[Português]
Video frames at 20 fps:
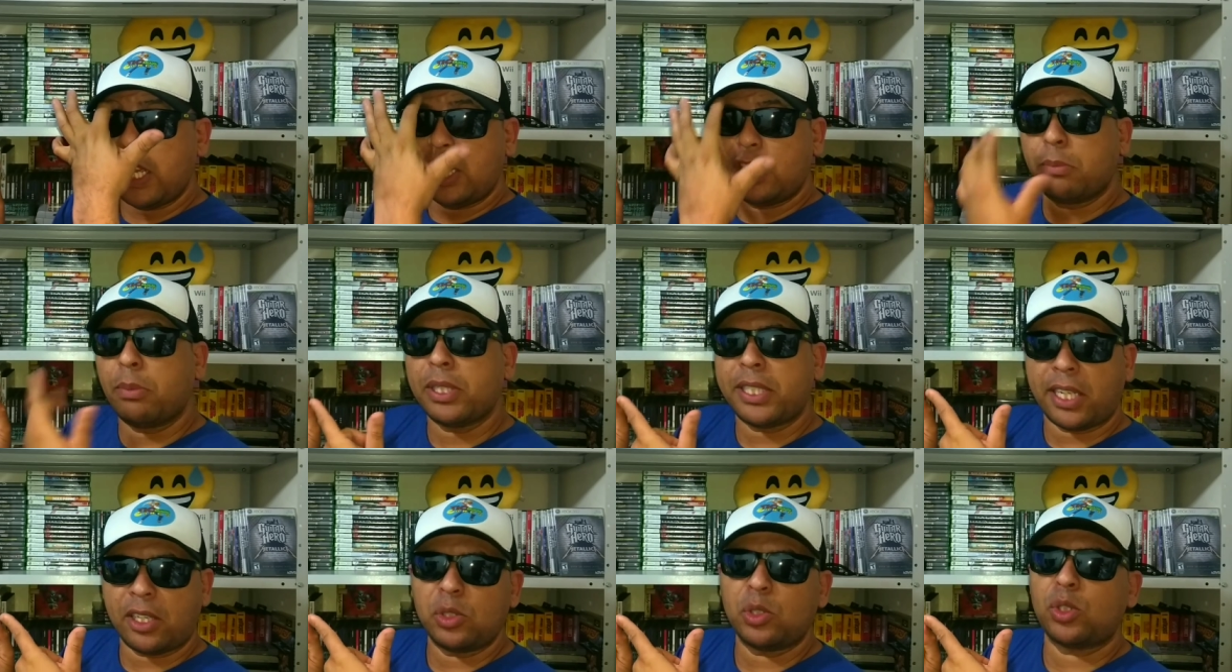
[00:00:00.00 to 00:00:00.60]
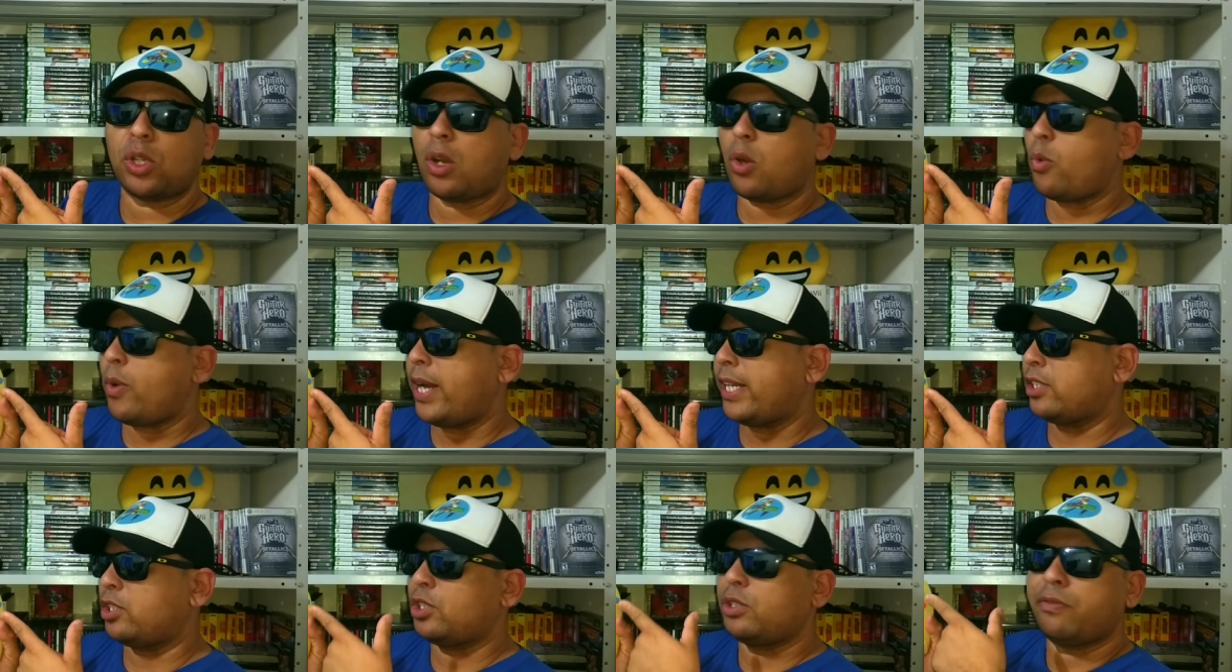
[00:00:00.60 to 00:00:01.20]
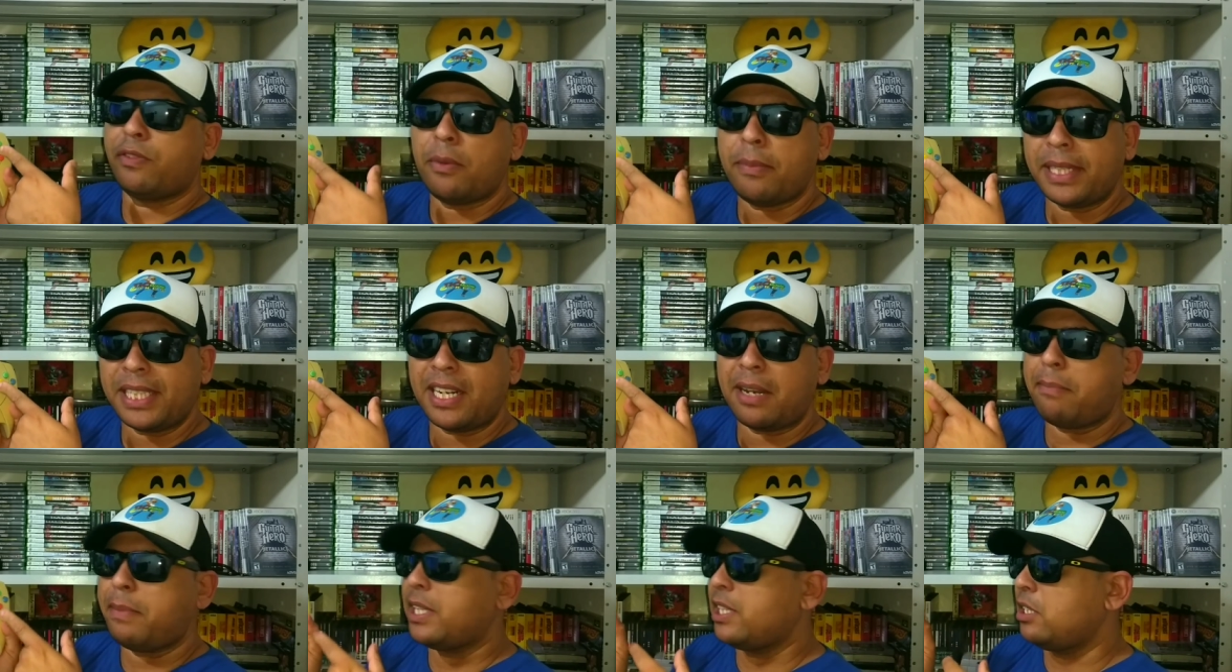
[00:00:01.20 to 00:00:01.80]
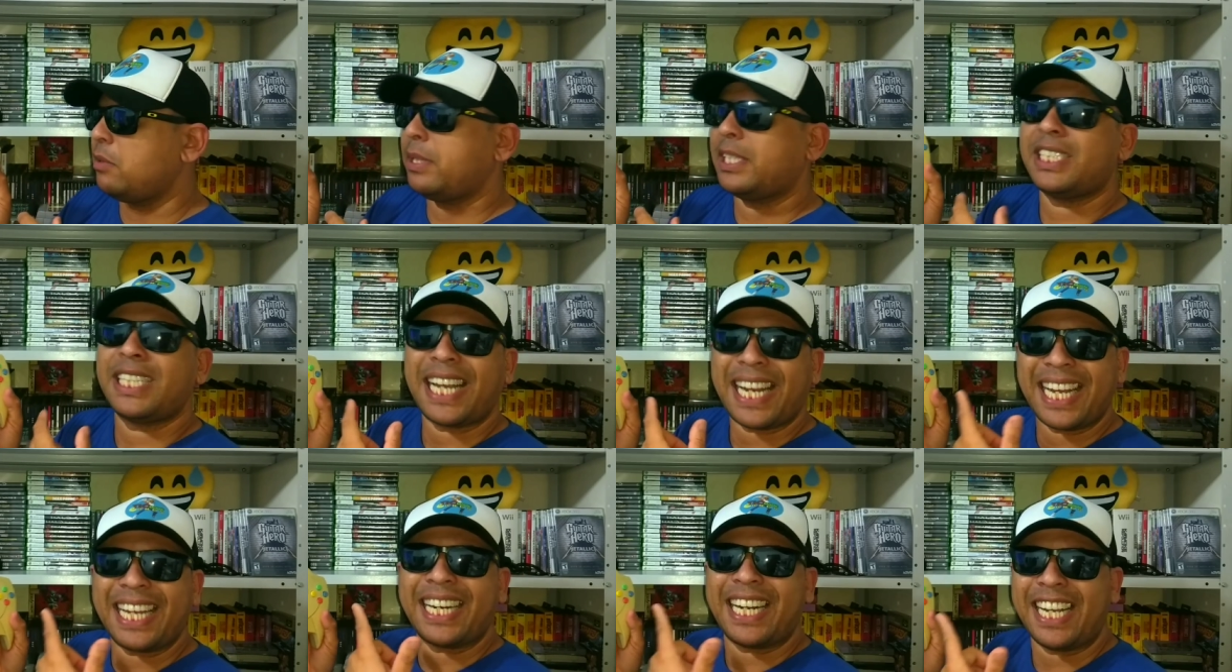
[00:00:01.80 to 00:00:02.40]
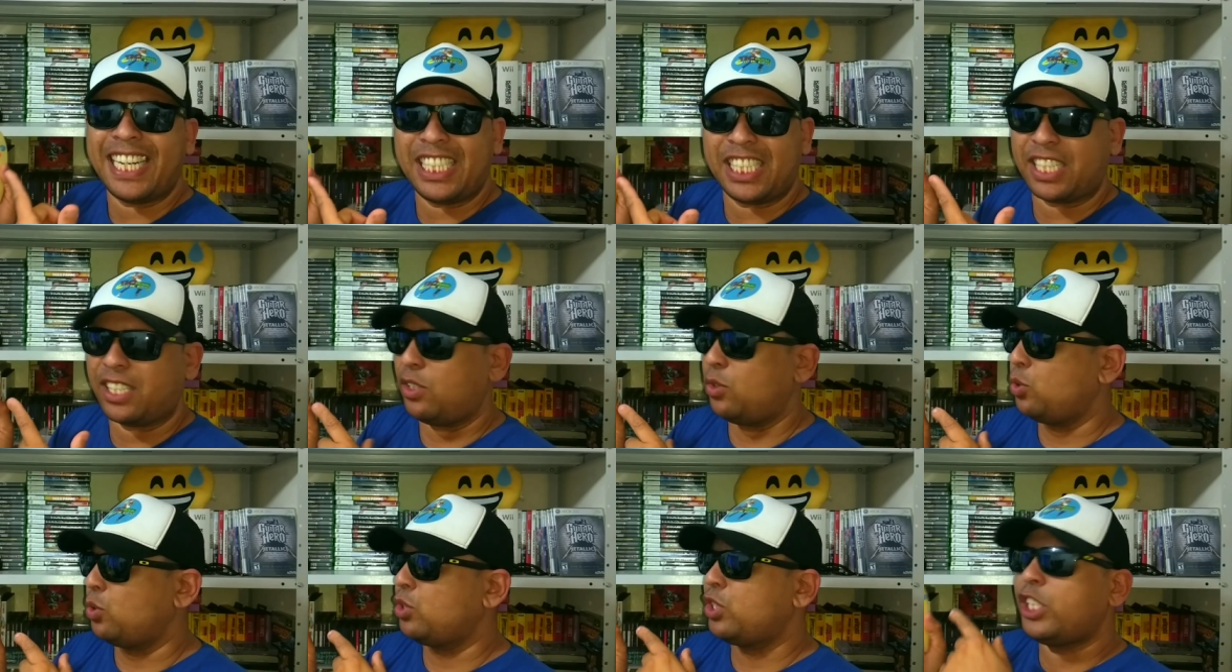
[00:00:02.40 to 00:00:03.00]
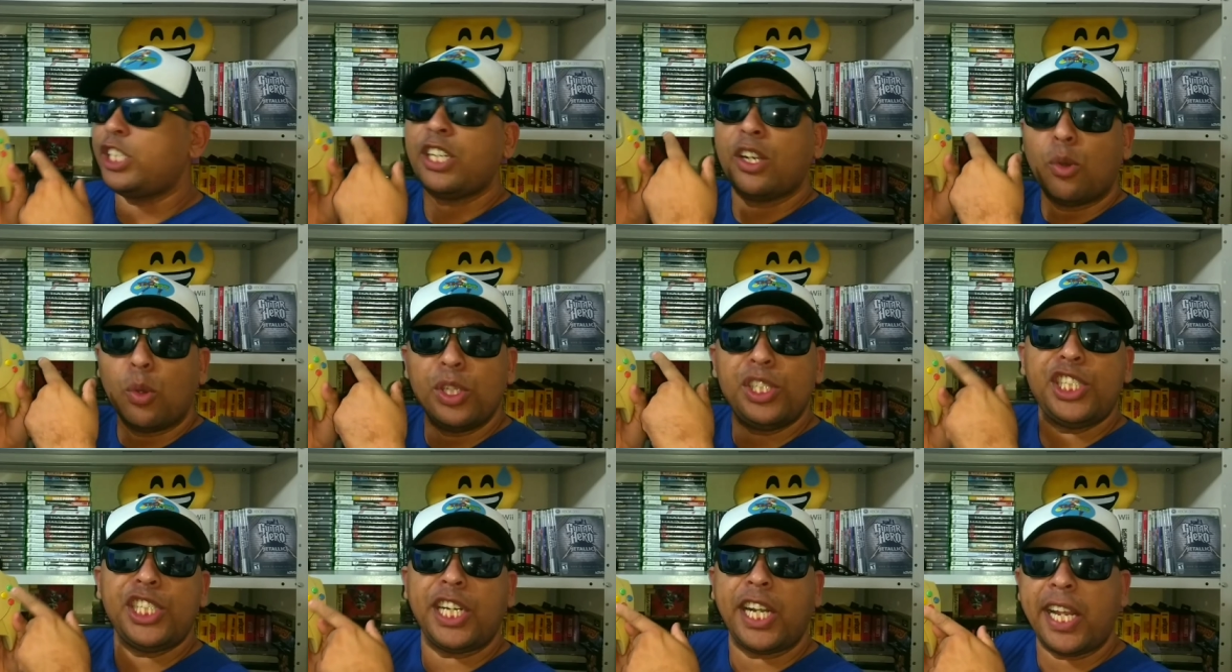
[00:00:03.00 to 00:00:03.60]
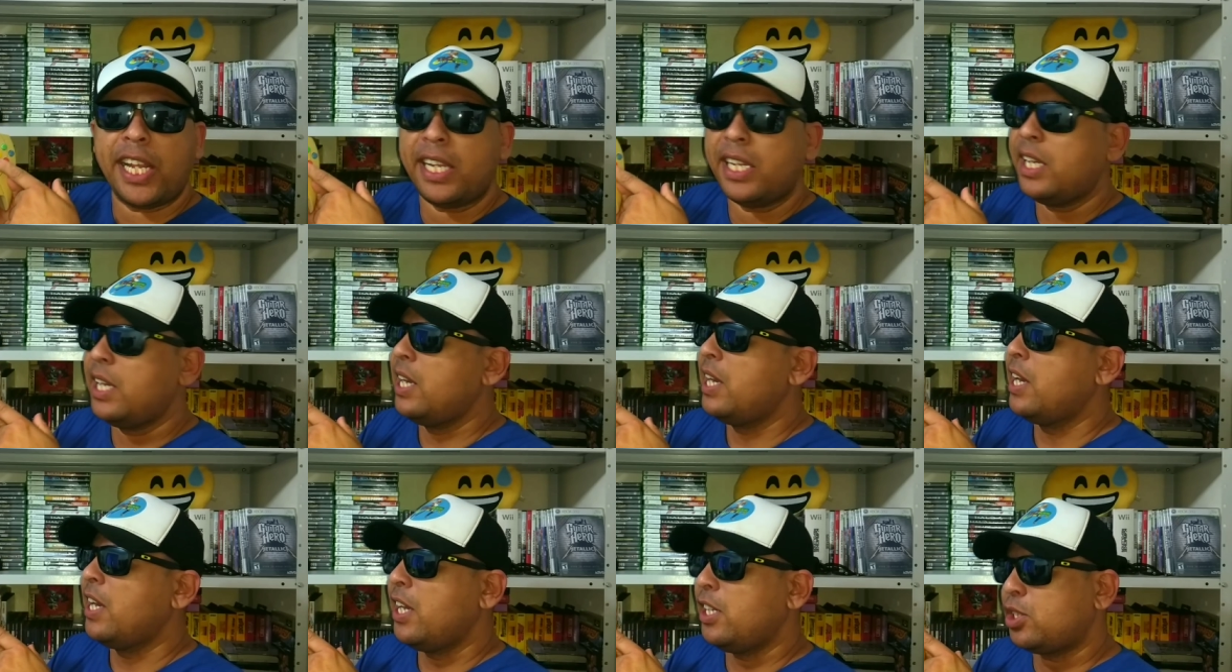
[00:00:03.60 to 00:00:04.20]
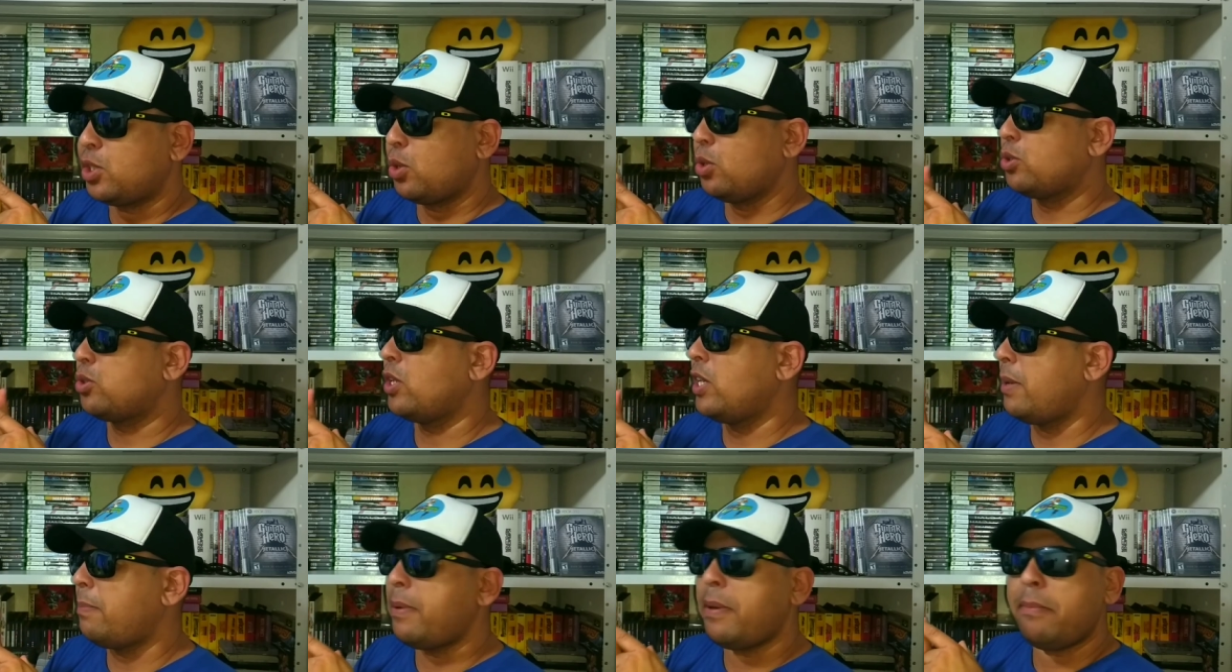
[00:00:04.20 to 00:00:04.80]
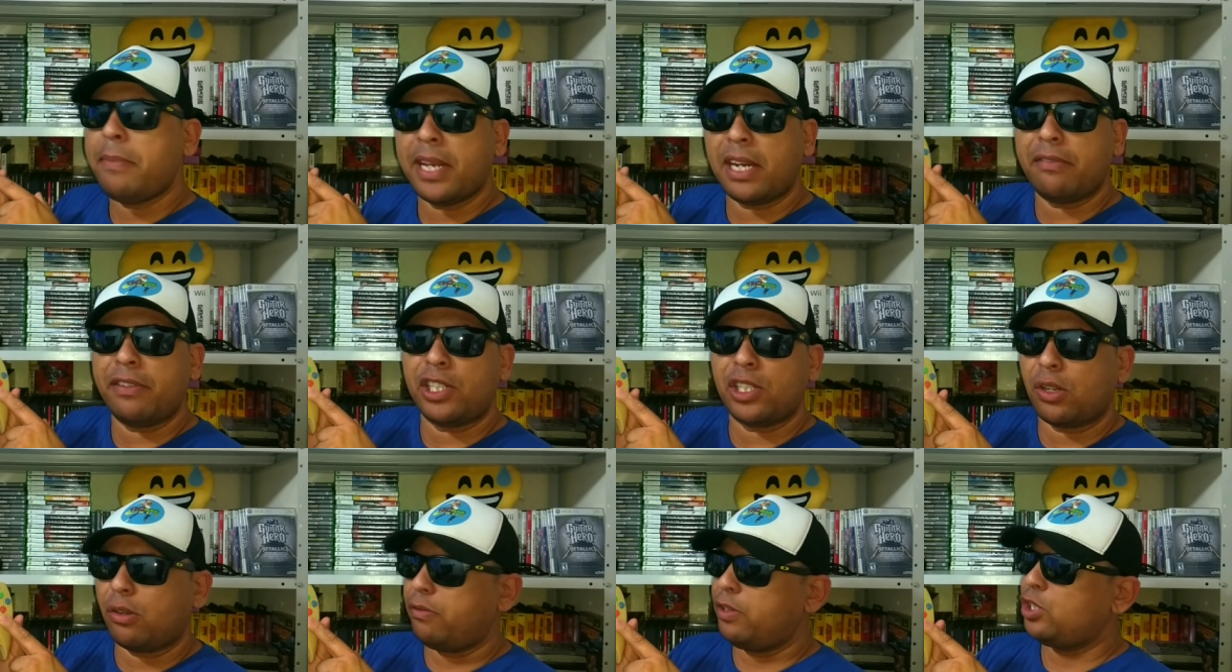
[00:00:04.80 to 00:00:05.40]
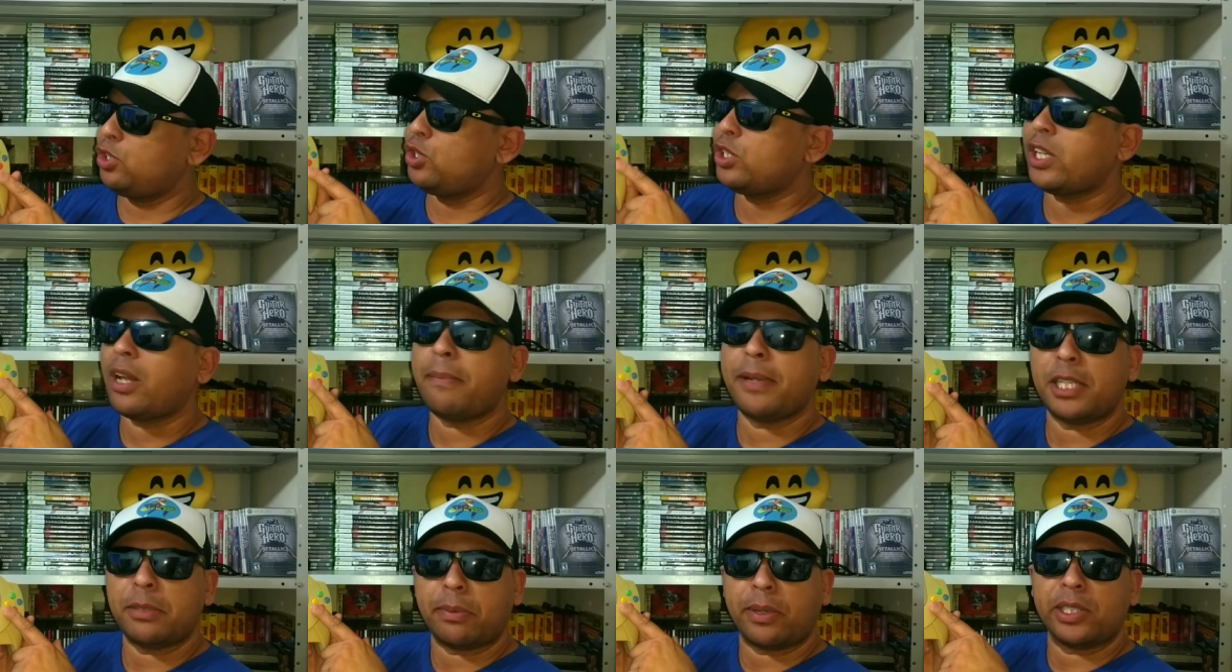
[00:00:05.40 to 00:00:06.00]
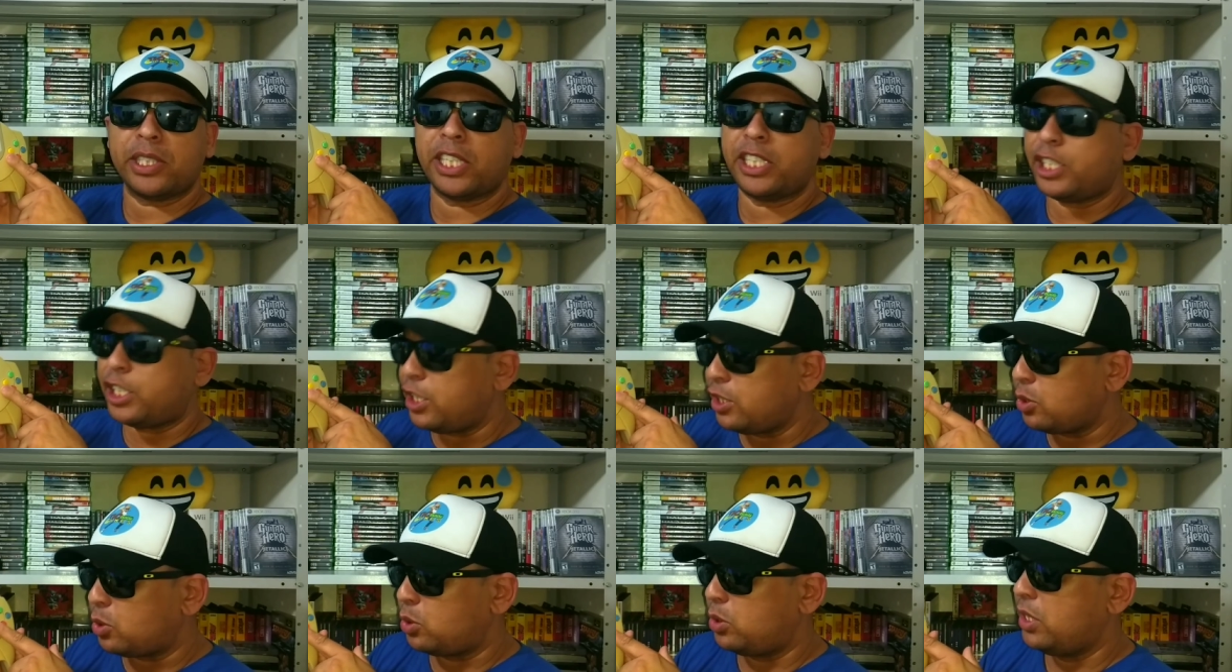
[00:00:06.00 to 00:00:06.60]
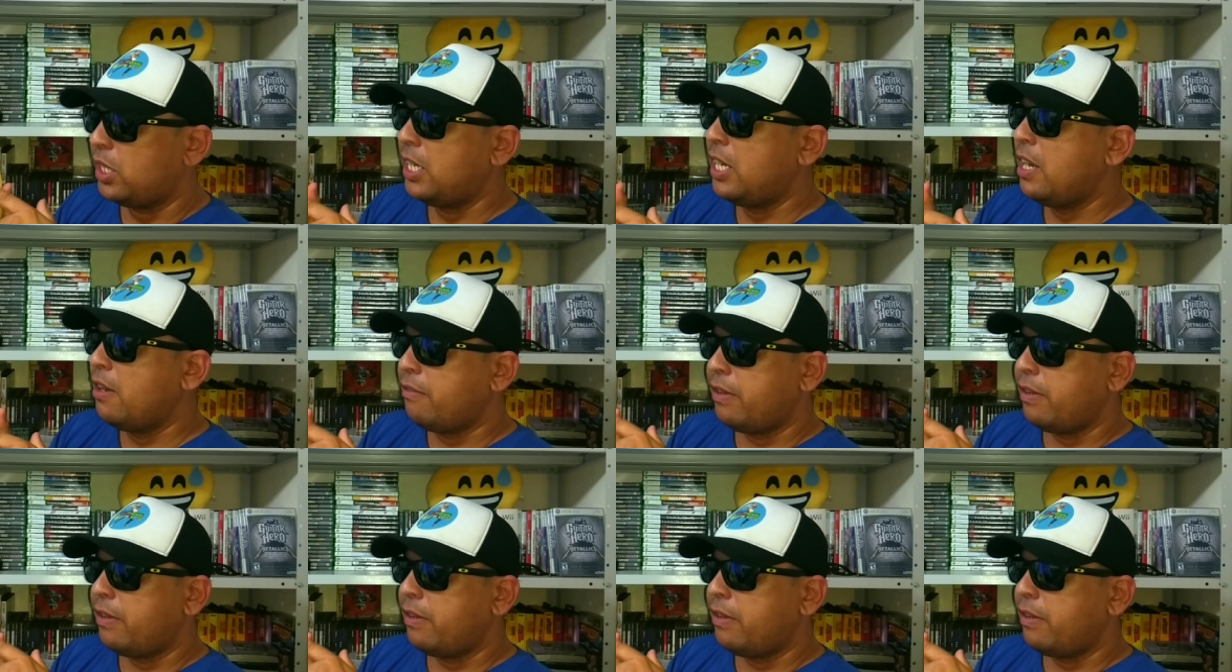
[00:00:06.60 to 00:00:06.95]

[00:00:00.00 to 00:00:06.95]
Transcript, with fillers: E eles botaram só quatro. Isso foi uma tremenda, uma sacanagem, cara. Eu odi odiei esse controle a primeira vez que eu vi justamente por causa disso.